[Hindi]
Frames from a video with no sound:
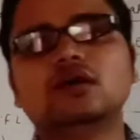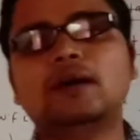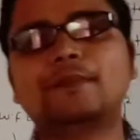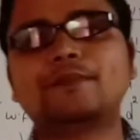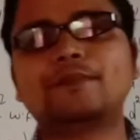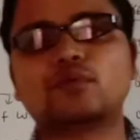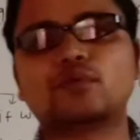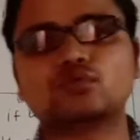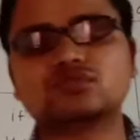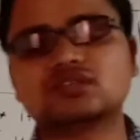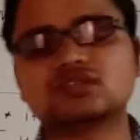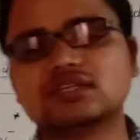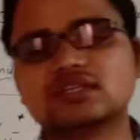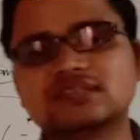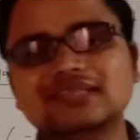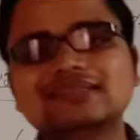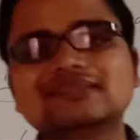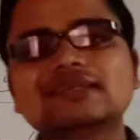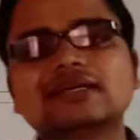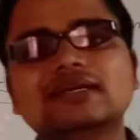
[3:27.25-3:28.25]
अप्रोच
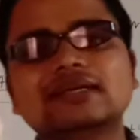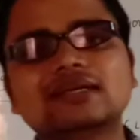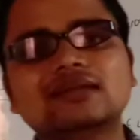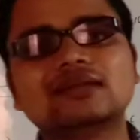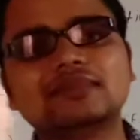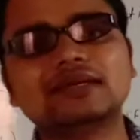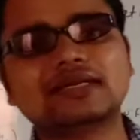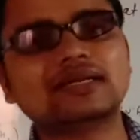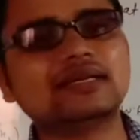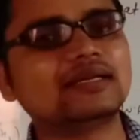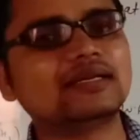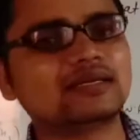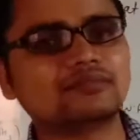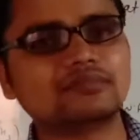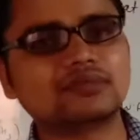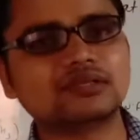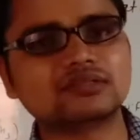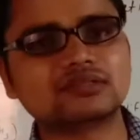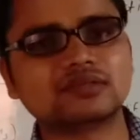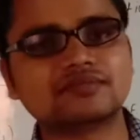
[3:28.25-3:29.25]
करते हैं सेंट्रल मेटल
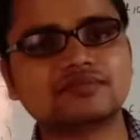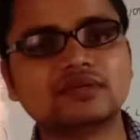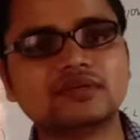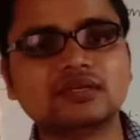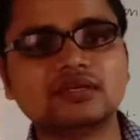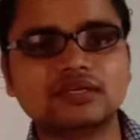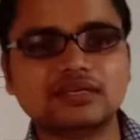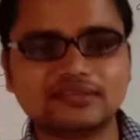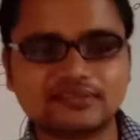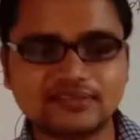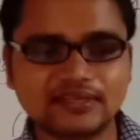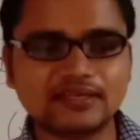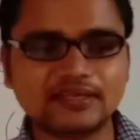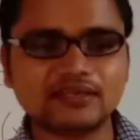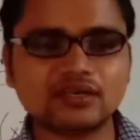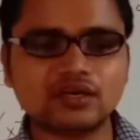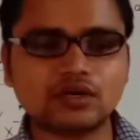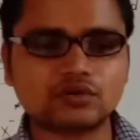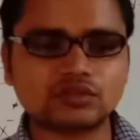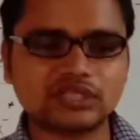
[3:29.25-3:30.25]
एटम की तरफ इसीलिए
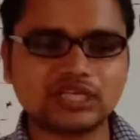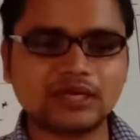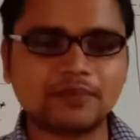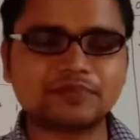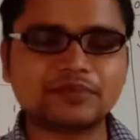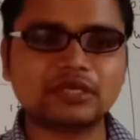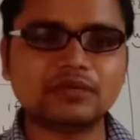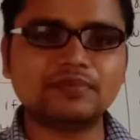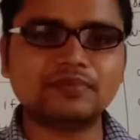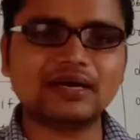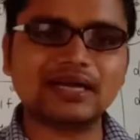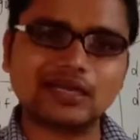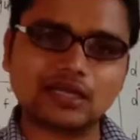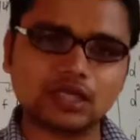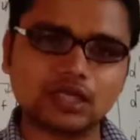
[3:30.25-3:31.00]
क्या होता है अब की बार